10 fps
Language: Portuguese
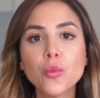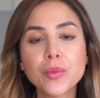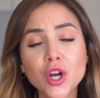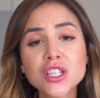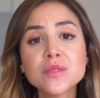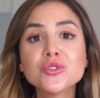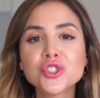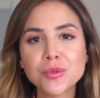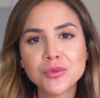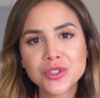O próximo
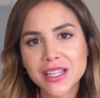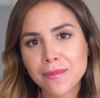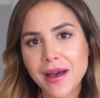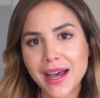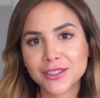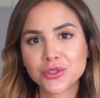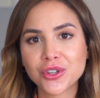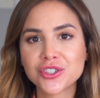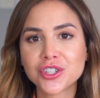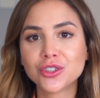tipo de sapato que
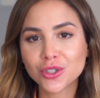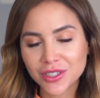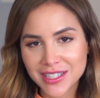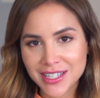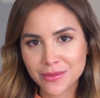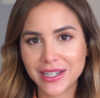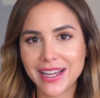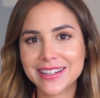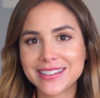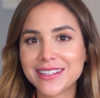eu acho que todas as
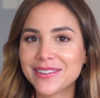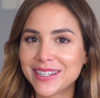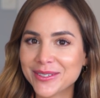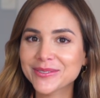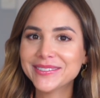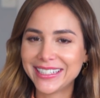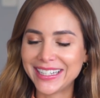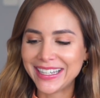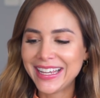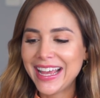mulheres deveriam
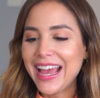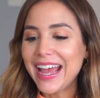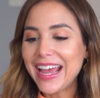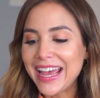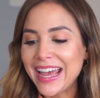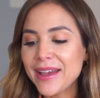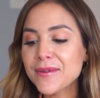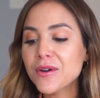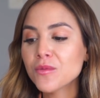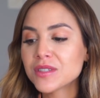ter
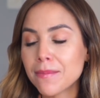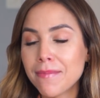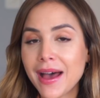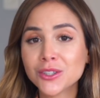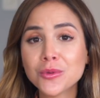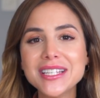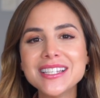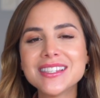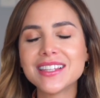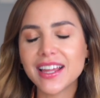é um sapato
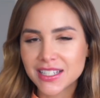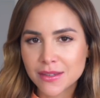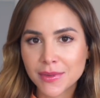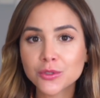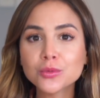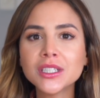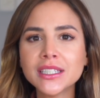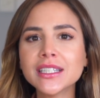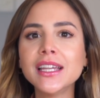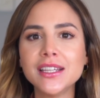statement. O
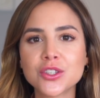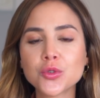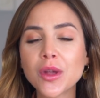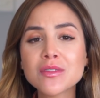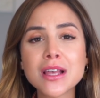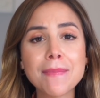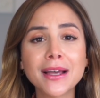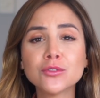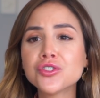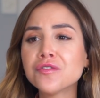que, que é isso? É um
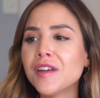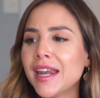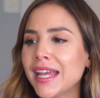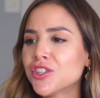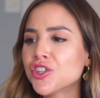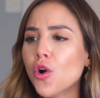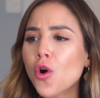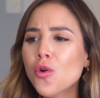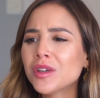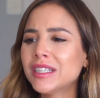sapato diferente,
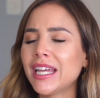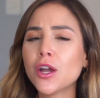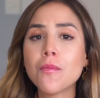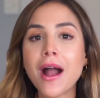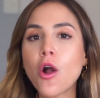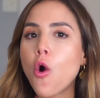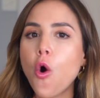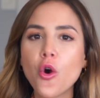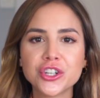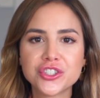ou que tenha uma
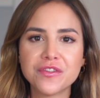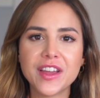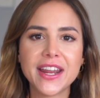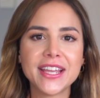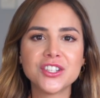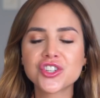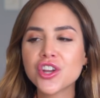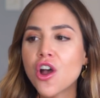cor diferente,